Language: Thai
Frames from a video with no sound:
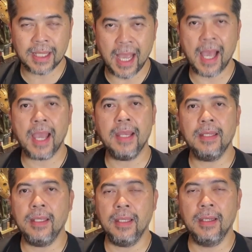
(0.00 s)
ท้า
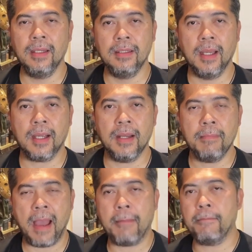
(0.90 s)
ยๆที่เหลือกัน
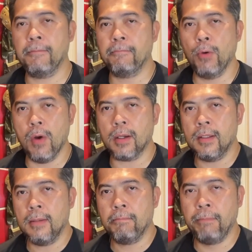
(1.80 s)
แบบพวก
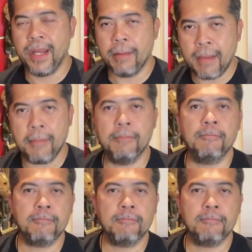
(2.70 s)
มินิมัม